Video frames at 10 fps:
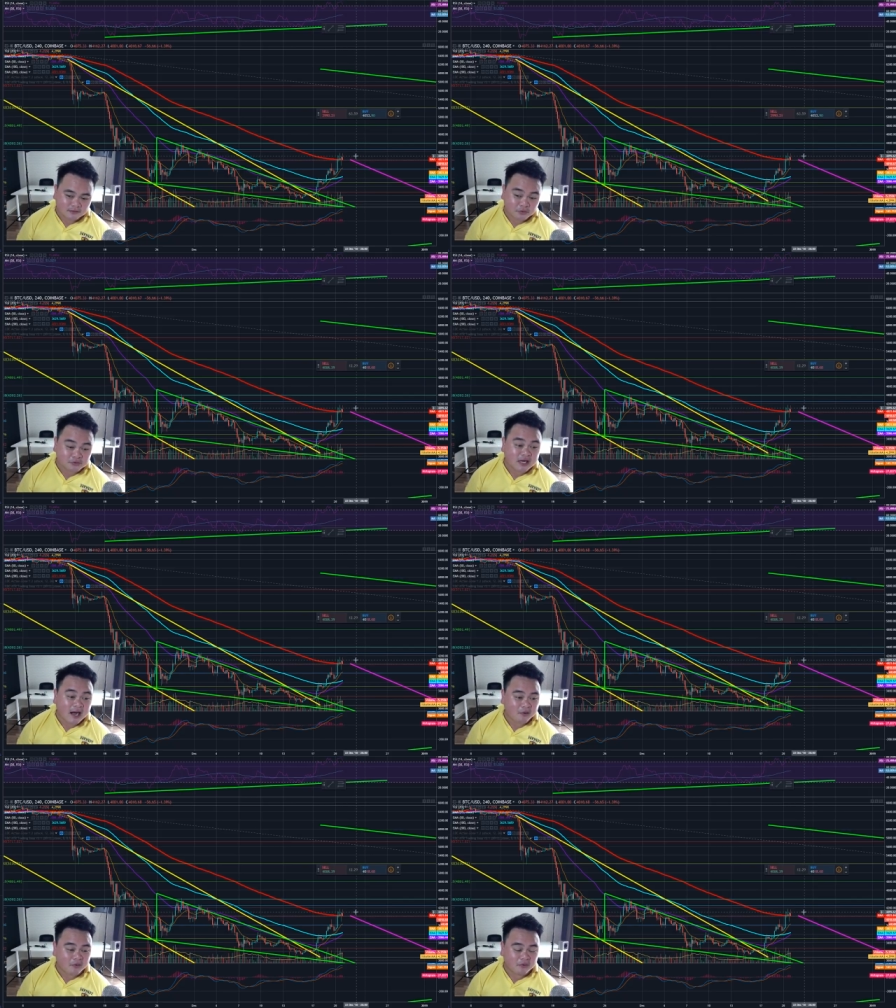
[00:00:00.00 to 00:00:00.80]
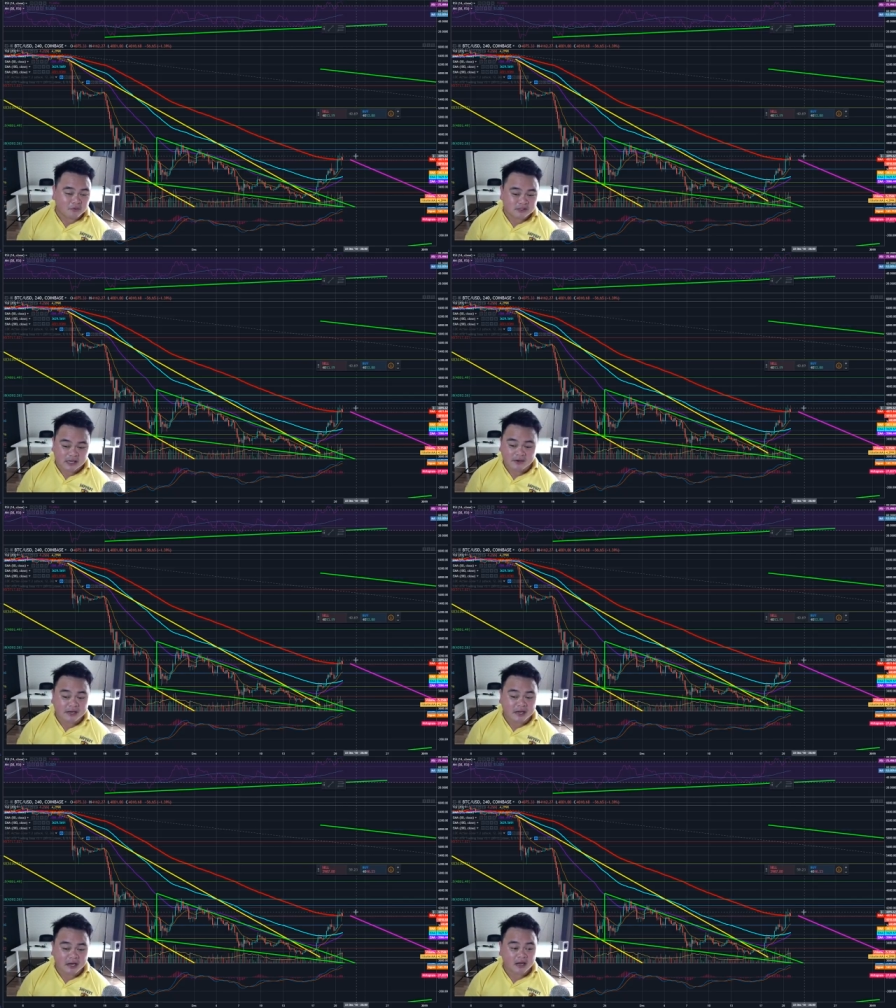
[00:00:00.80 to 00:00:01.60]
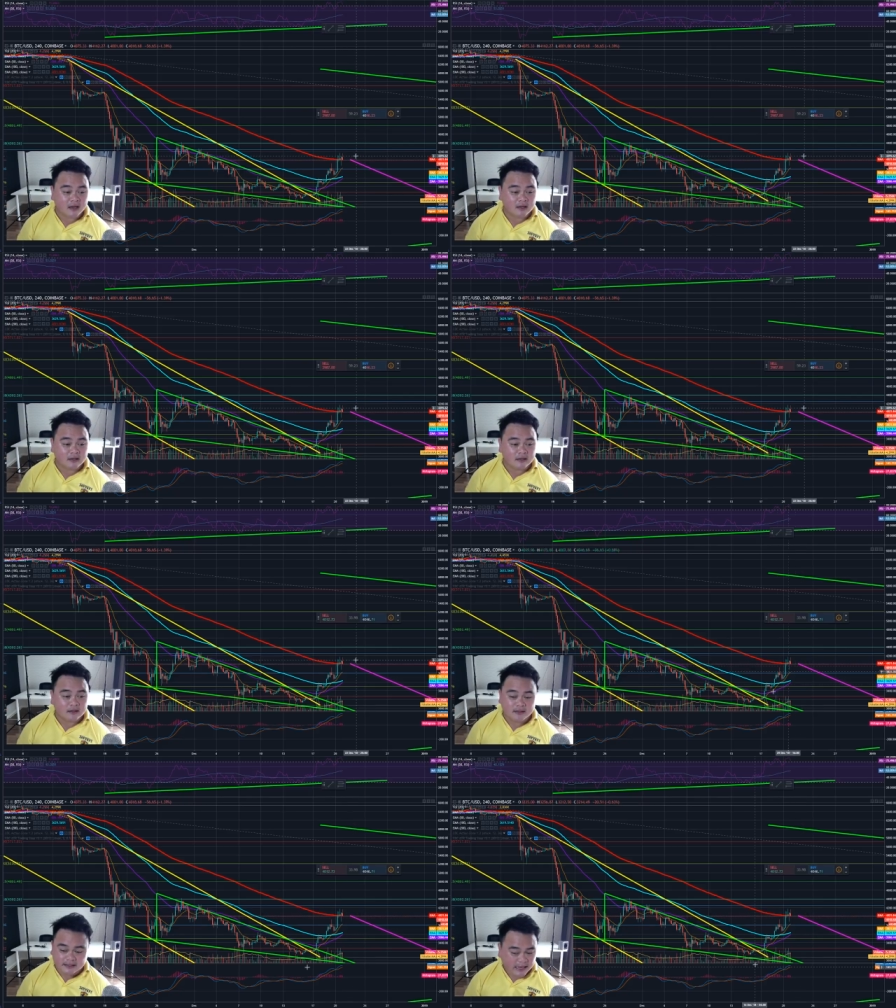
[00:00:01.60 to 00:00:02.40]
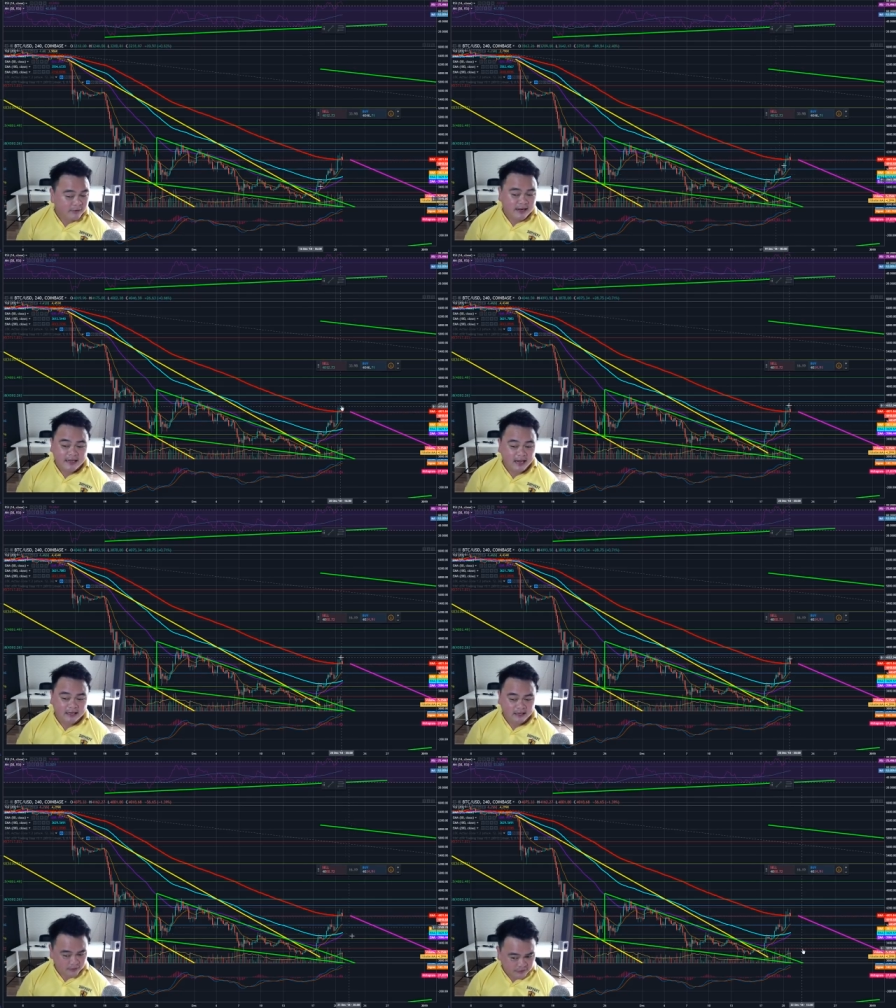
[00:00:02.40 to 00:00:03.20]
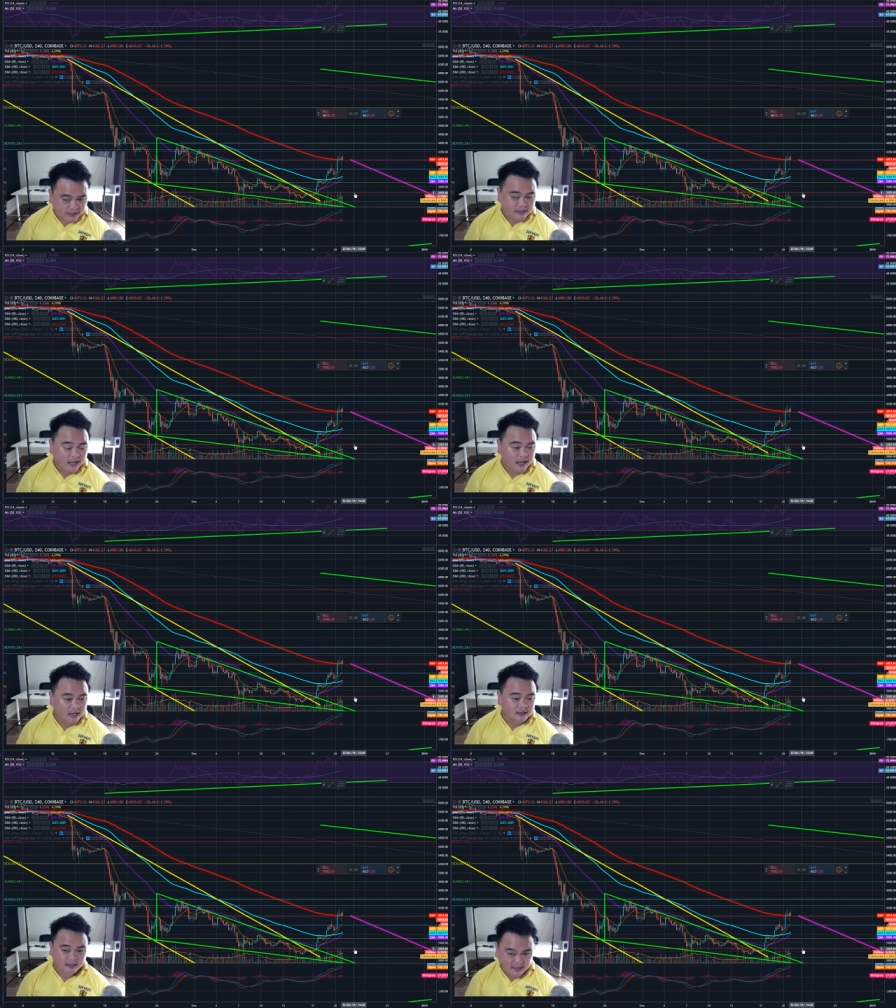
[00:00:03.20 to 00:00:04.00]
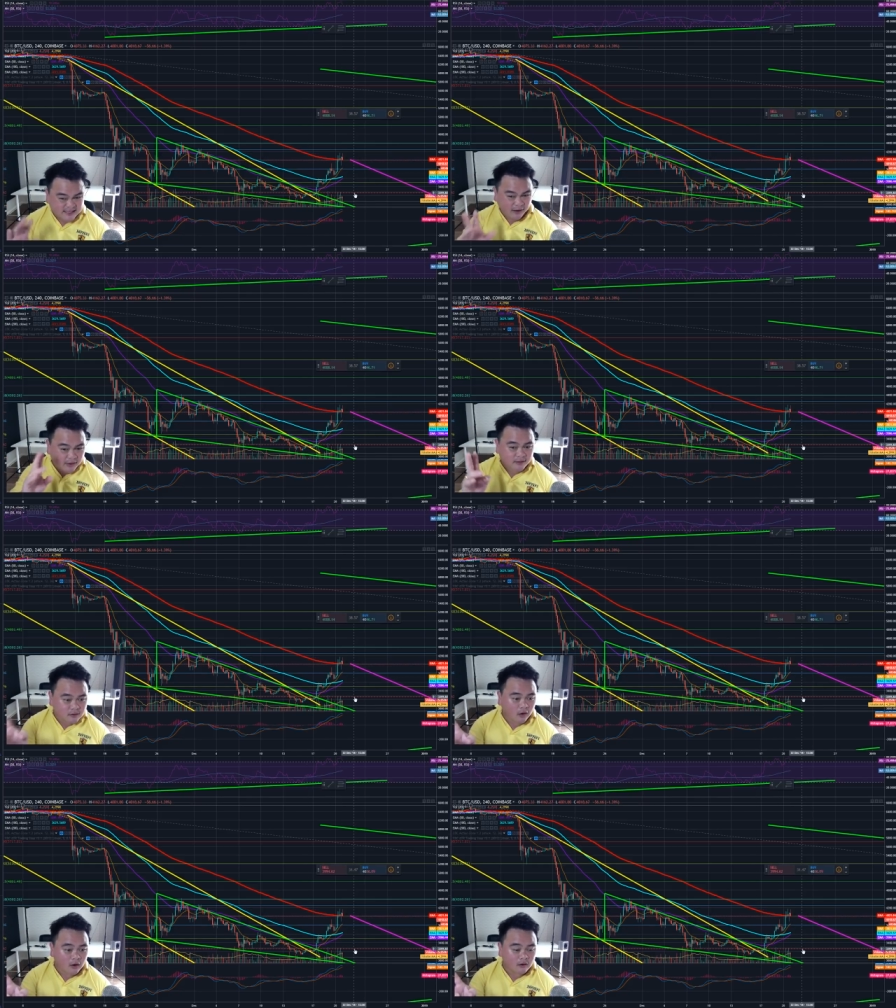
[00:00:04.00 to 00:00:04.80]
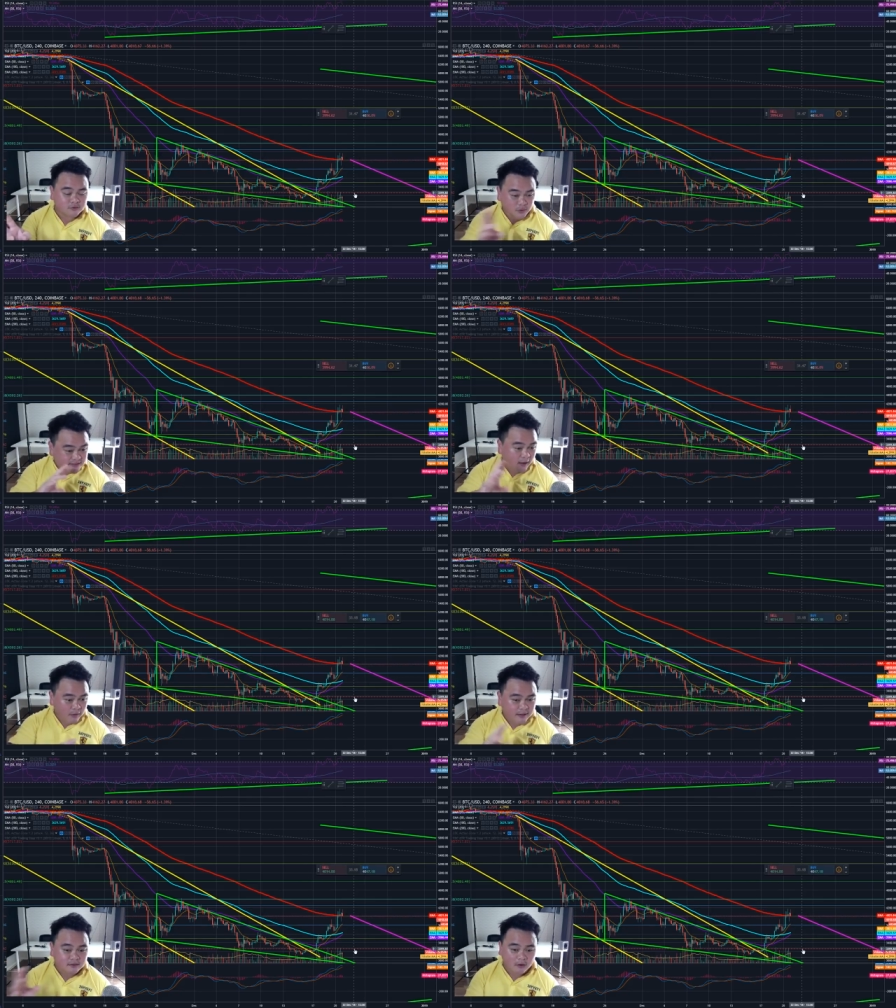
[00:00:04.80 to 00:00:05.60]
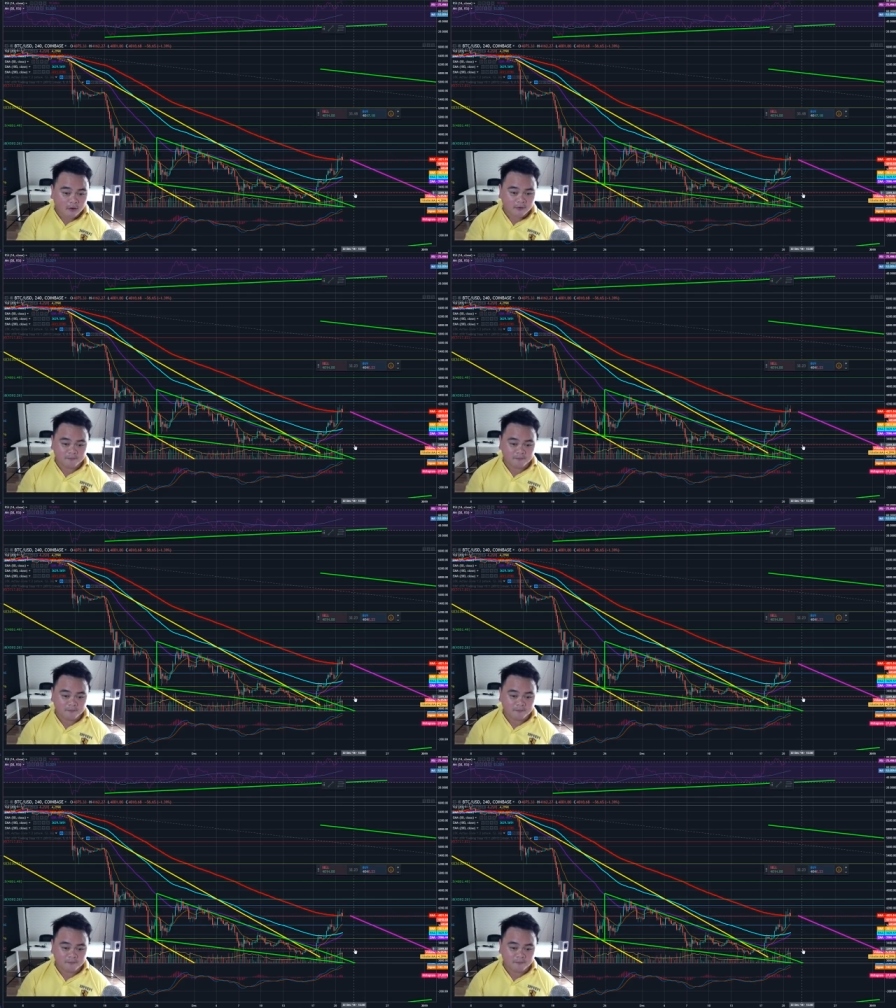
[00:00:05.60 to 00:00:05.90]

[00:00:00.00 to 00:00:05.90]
ดูเจ้าเล่นแค่ไหนถ้าเจ้าเล่นแค่นี้เดี๋ยวทิ้งแน่แต่ถ้าเจ้าเล่นต่อสมมติว่าเจ้าเล่นต่อ